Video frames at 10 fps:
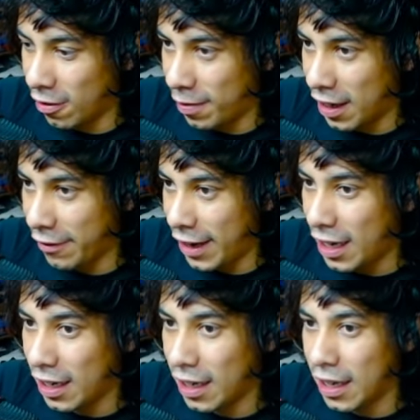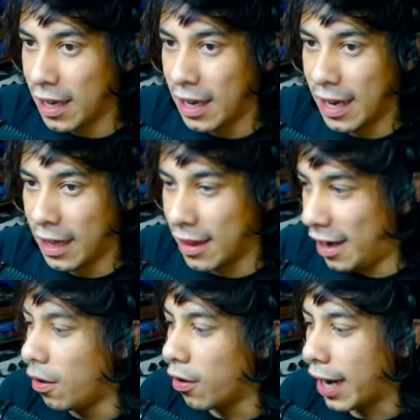prenda bien. Ahí
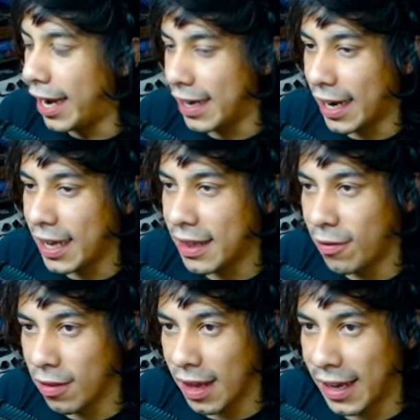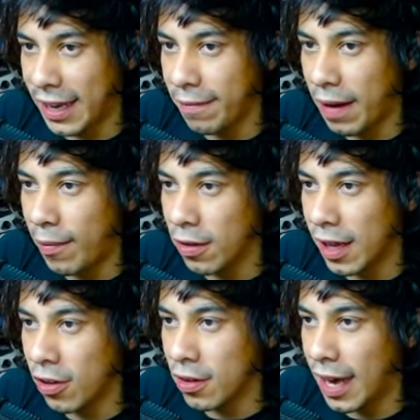está. Ok, ya que estamos aquí, vamos
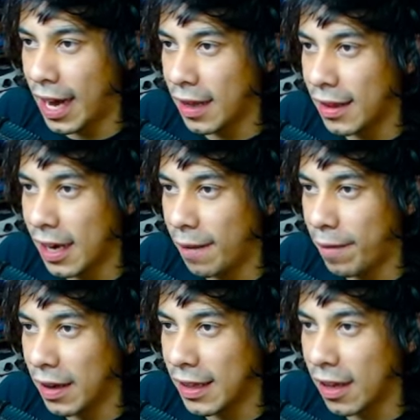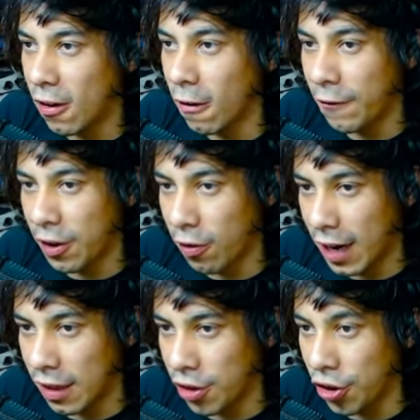a irnos hasta la parte de
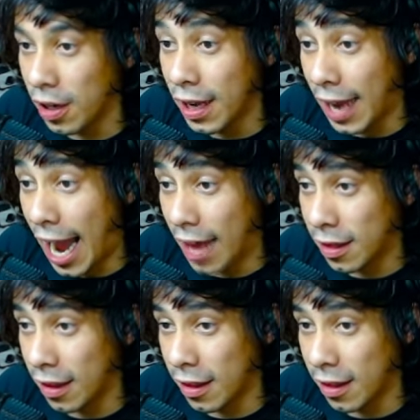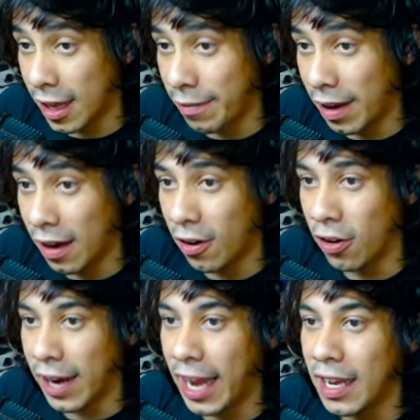configuración, hasta sistema,
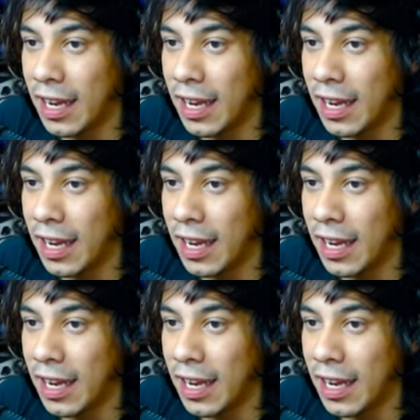¿ok?